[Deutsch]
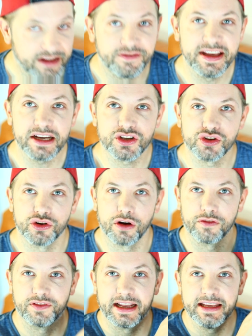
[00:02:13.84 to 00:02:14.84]
Der
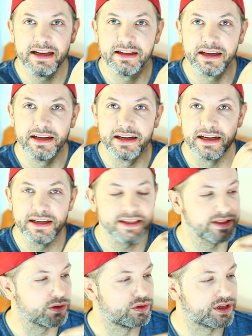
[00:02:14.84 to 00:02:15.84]
Wirkstoff, der hier drin
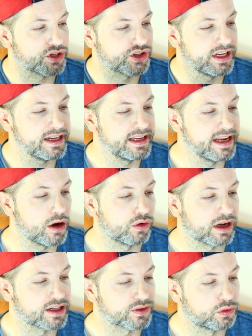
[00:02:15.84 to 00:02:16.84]
ist, und das steht hier auch
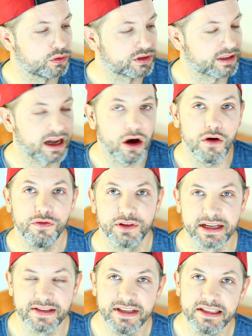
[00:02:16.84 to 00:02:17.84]
ganz groß drauf,
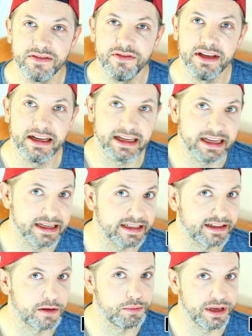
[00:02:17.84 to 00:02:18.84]
das wissen wir,
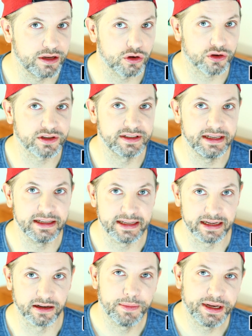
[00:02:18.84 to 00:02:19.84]
ist
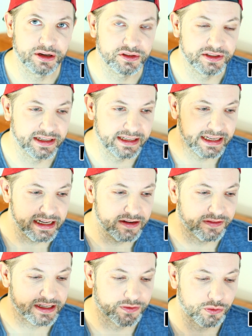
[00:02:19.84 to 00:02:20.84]
Minoxidil. Minoxidil,
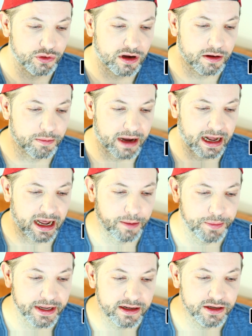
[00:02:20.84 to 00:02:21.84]
was früher mal
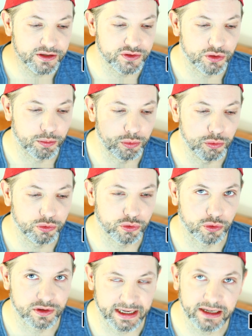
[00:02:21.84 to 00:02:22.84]
ein Mittel zur
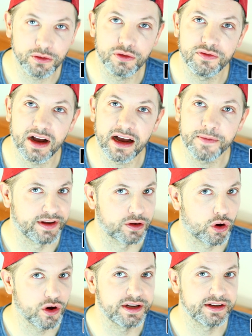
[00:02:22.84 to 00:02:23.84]
Blutdrucksenkung war,
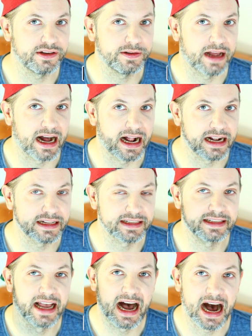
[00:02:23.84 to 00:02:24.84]
wird heute
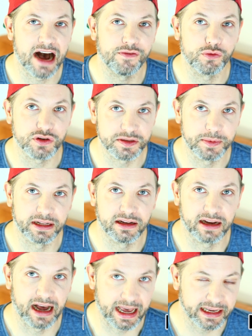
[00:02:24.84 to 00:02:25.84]
als
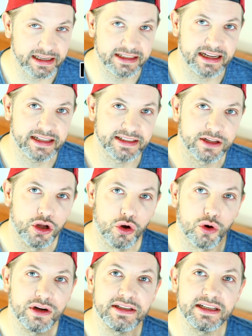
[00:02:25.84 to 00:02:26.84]
Haarwuchsmittel eingesetzt
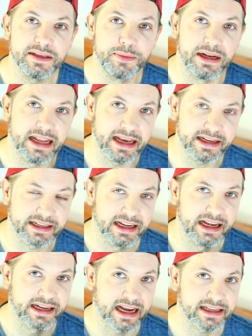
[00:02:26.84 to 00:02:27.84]
und es ist belegt,
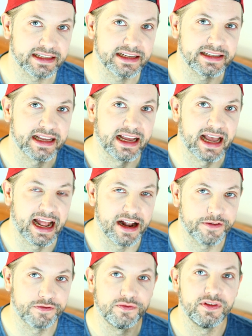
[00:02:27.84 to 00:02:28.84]
dass es
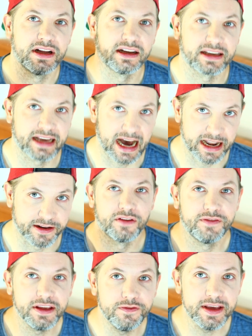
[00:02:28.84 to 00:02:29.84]
helfen kann.
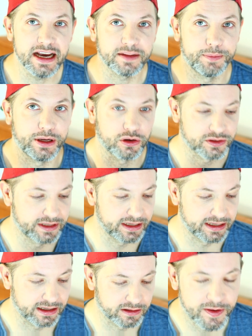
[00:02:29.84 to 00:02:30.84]
Wie wirkt
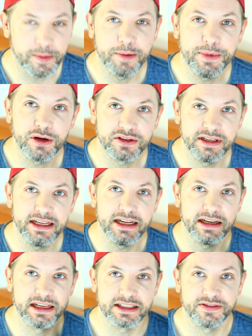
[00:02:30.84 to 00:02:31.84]
Minoxidil? Wenn man
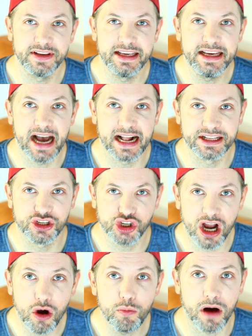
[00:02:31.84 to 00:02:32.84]
Minoxidil jetzt wie hier als
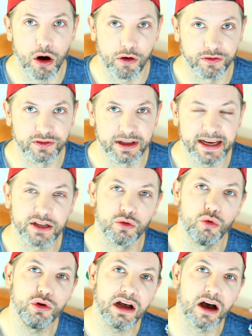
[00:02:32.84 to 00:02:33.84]
Schaum aufträgt
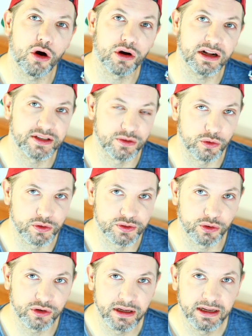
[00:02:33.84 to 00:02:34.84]
oder auch als
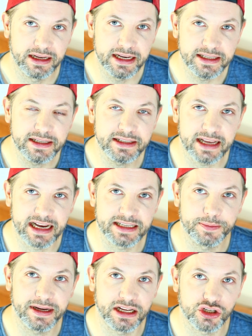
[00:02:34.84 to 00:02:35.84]
Lösung, ist es
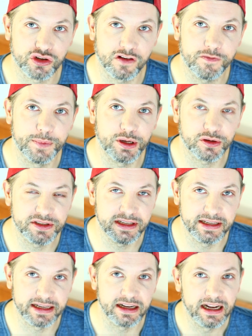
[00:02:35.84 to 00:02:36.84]
erstmal der Stoff
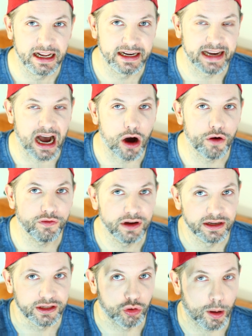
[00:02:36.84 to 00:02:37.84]
Minoxidil, der auf
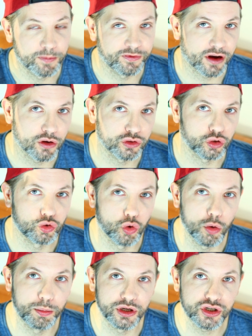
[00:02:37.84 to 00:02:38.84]
die Kopfhaut
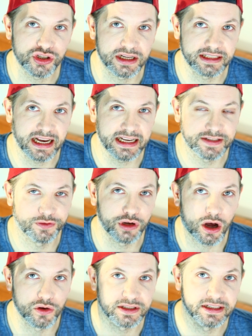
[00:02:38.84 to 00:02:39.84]
topisch, das heißt von
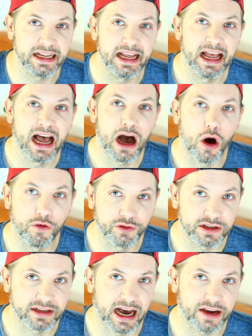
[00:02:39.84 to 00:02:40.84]
außen,
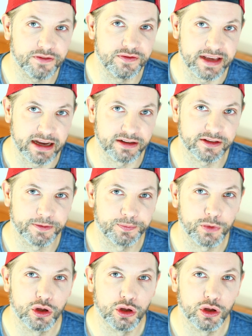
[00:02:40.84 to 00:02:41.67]
aufgetragen wird.